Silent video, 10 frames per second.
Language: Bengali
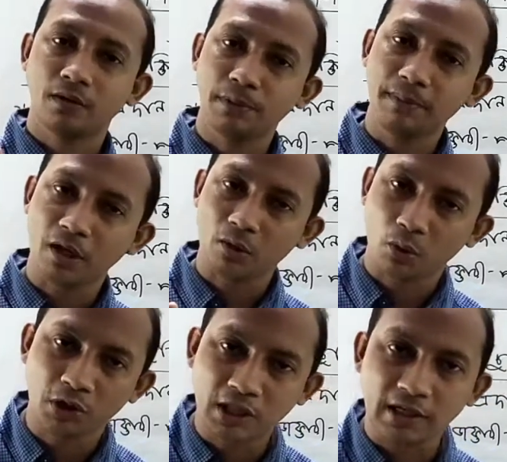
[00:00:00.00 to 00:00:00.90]
বিমা
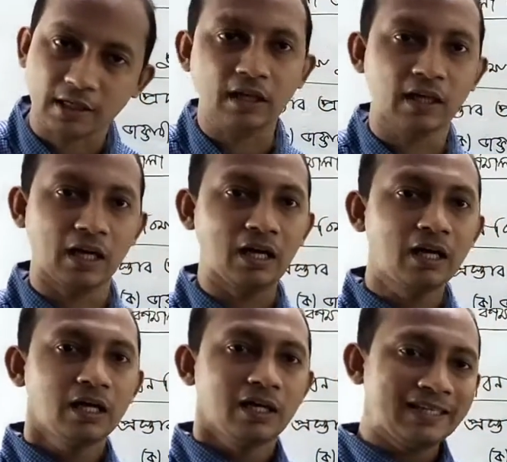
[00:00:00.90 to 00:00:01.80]
গ্রহিতার ডাক্তার না
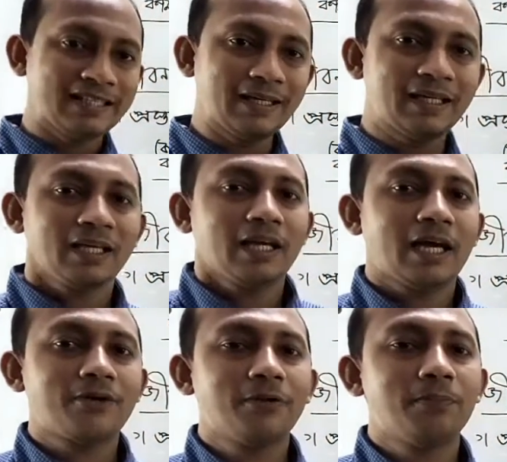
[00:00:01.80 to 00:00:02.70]
যে
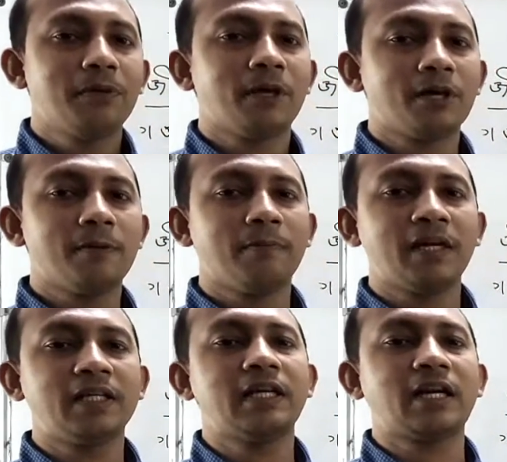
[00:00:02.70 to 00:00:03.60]
এখন বিমা
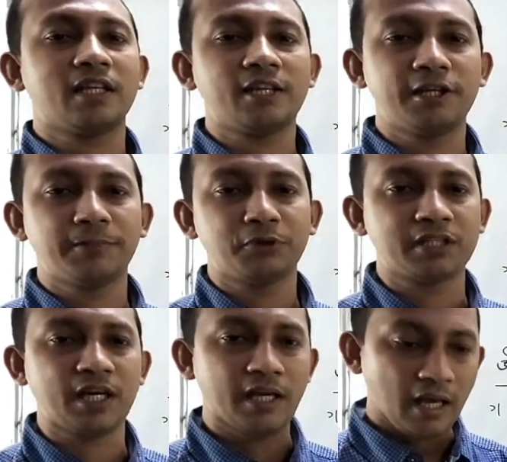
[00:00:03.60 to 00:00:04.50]
কোম্পানি ডাক্তারি রিপোর্ট
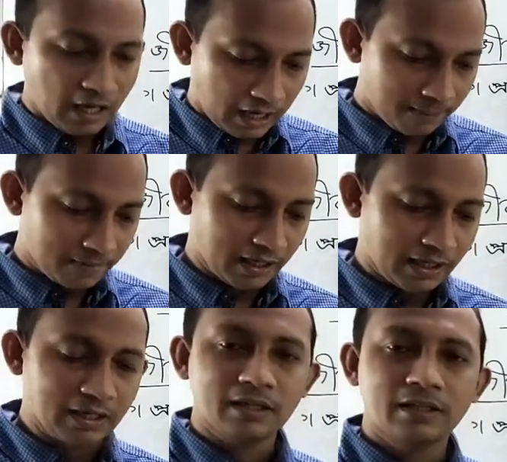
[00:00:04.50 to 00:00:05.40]
চায় আমরা
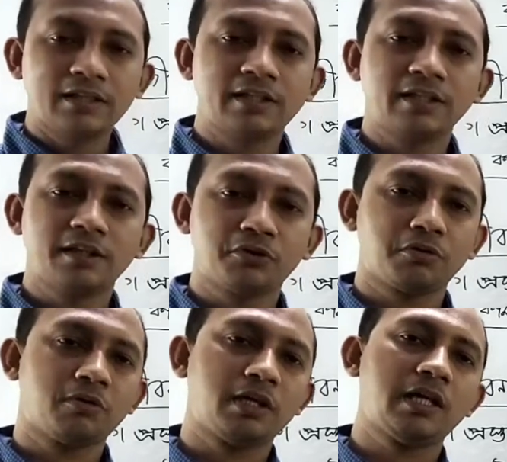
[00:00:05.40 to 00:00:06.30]
নিজেদের
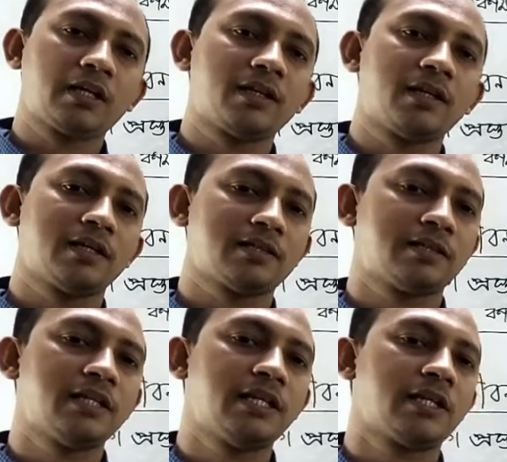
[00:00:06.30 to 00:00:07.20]
মতো করে ডাক্তারের কাছ
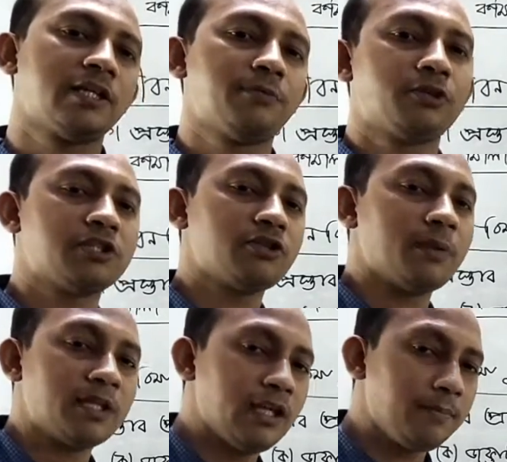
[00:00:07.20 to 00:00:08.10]
থেকে গিয়ে একটা রিপোর্ট
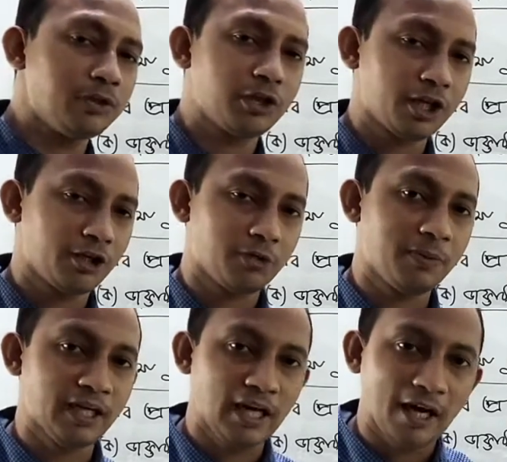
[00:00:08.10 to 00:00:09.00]
জমা দিলাম বিষয়টা
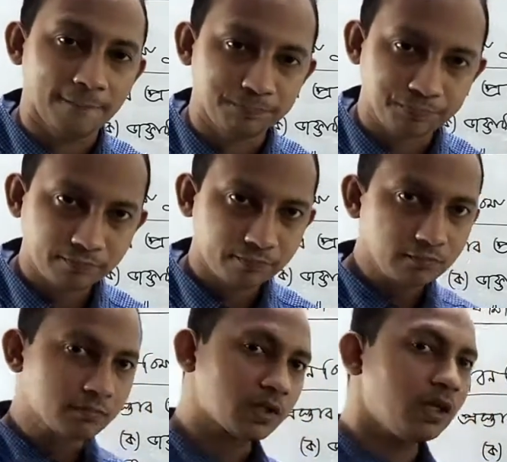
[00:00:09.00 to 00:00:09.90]
এরকমের না
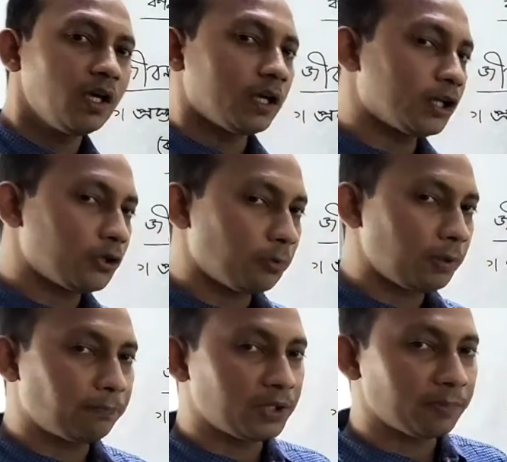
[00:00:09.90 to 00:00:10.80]
কি
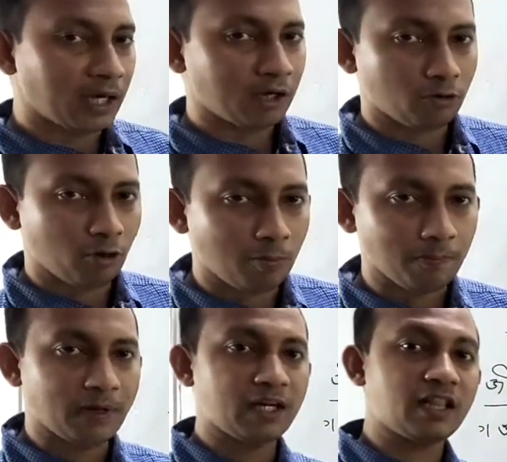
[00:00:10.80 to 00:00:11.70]
করবে বিমা
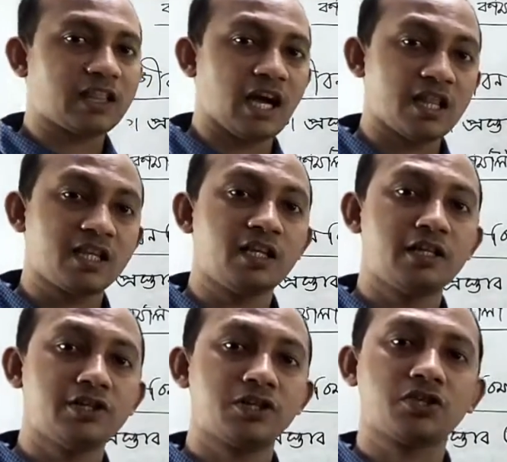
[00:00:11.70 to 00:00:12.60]
কোম্পানি তাদের
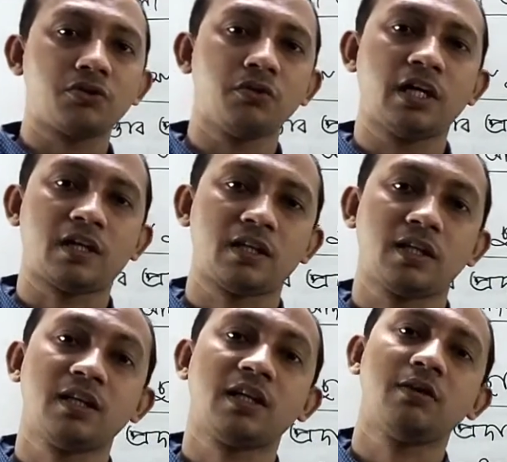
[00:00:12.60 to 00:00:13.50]
নিজস্ব
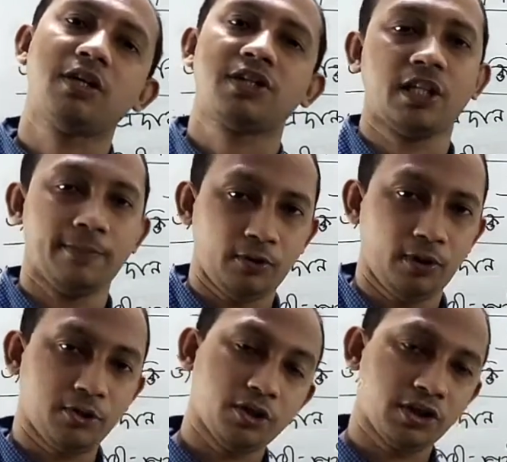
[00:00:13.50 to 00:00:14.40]
ডাক্তার দ্বারা ওনার চেক
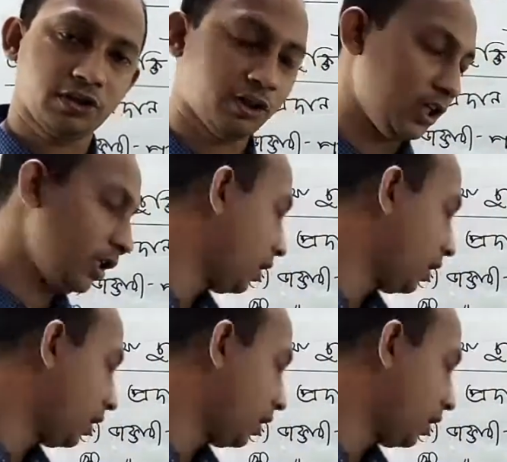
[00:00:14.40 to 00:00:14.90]
করাবে সহজ কথা